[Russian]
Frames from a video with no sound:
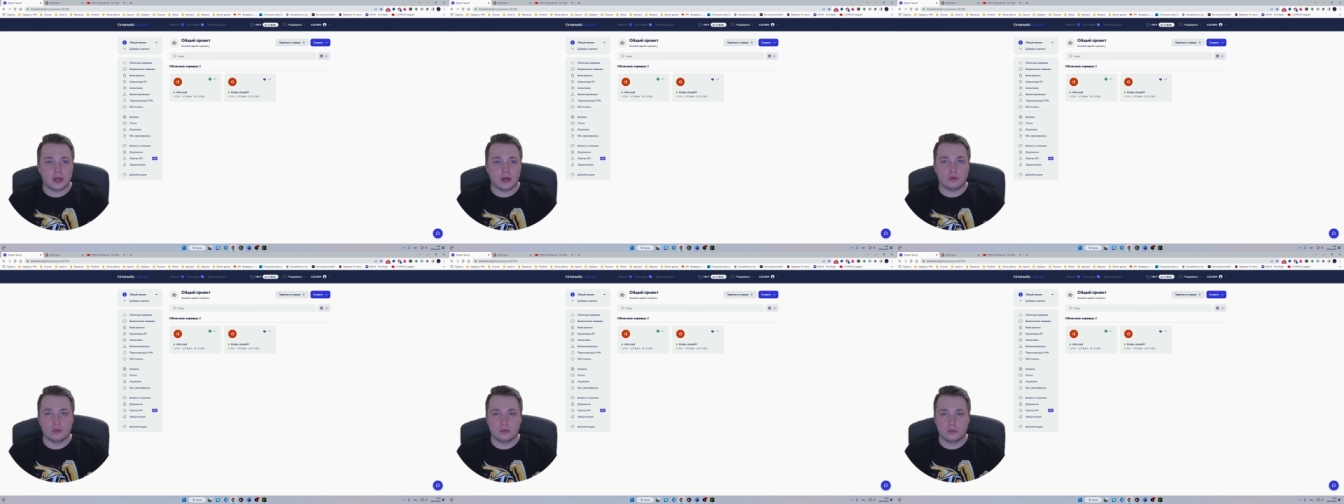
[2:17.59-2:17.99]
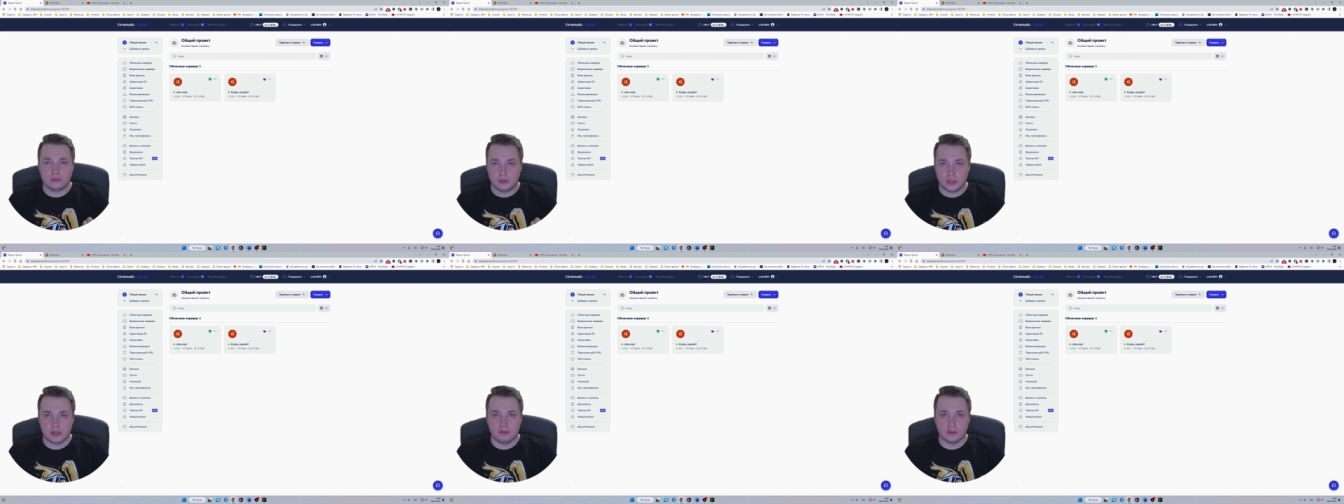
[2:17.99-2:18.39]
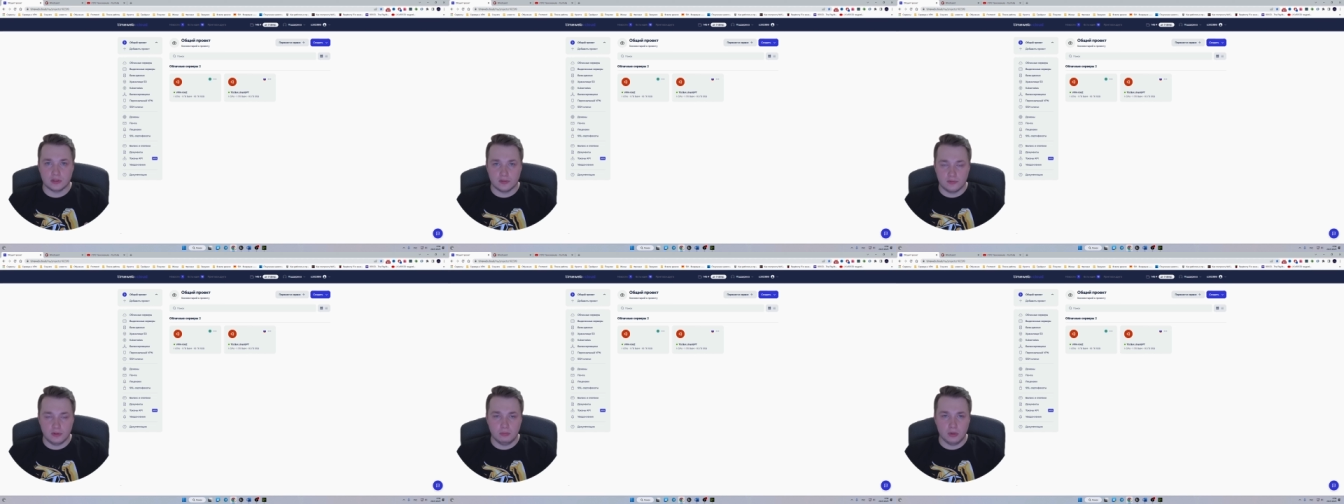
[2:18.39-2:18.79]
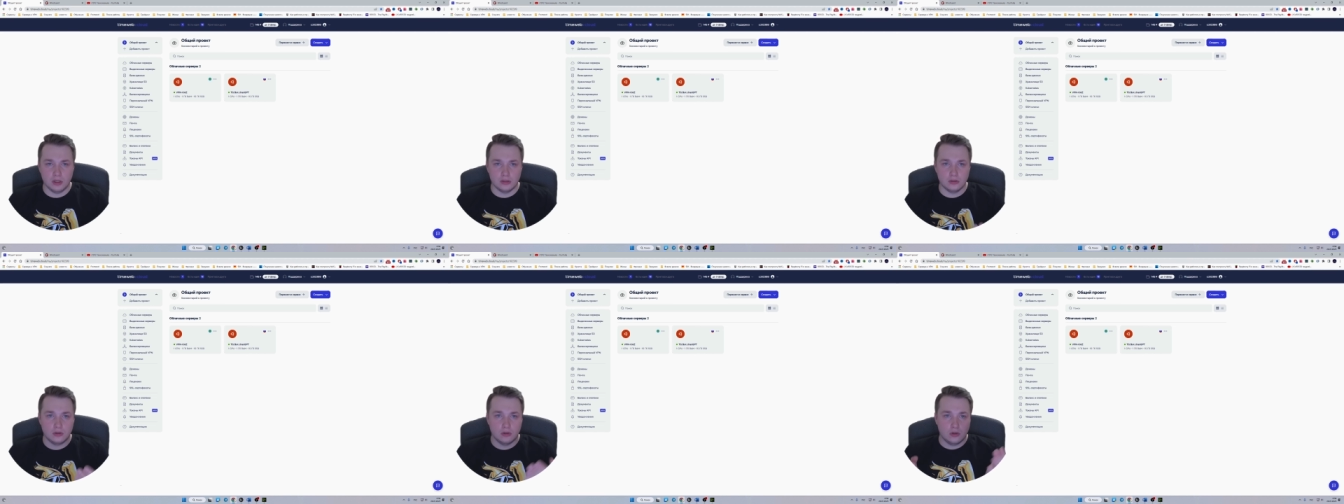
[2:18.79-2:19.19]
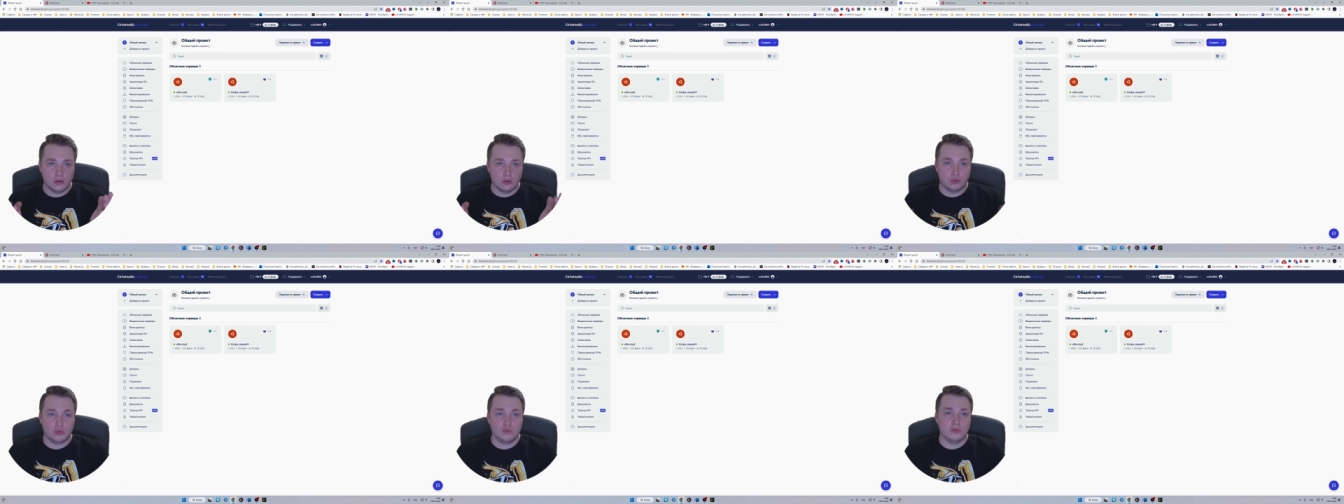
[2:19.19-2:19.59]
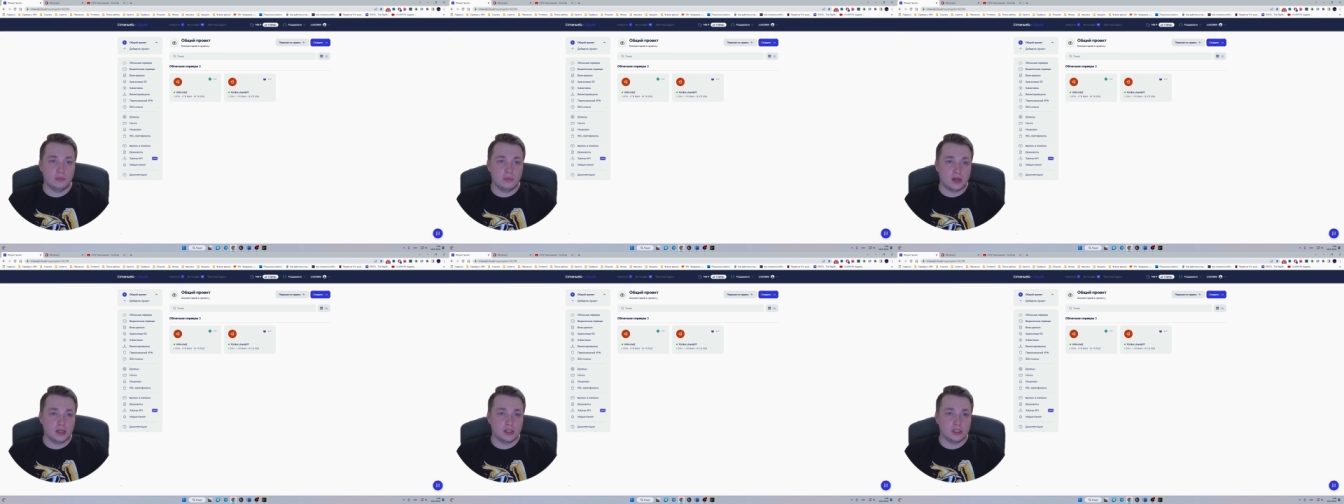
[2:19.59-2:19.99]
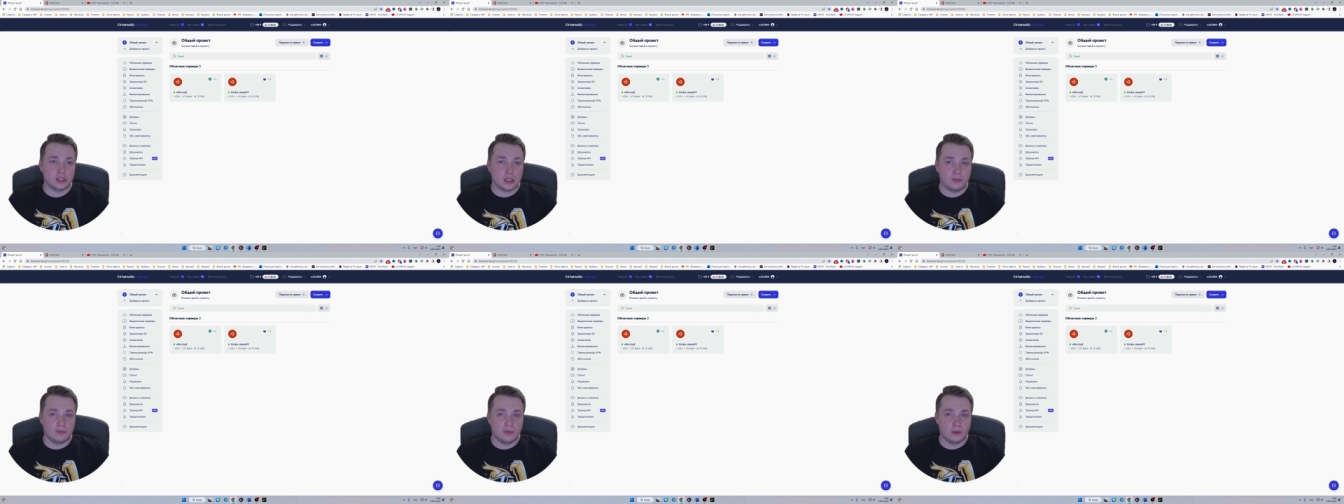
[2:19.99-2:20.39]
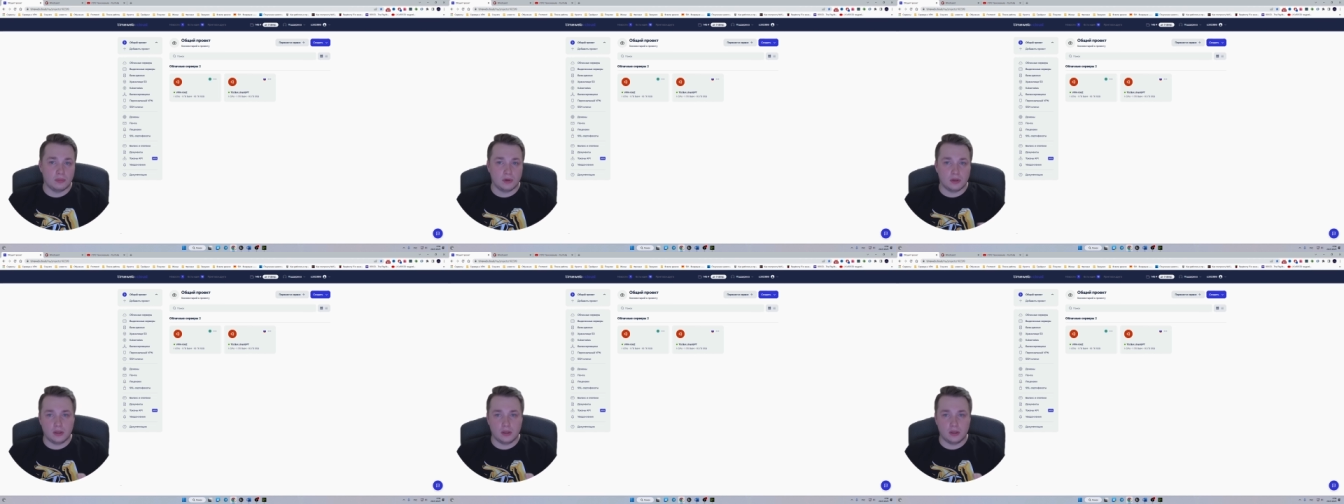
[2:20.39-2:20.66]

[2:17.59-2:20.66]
какой сервис выбрать, то выбирайте TimeWeb.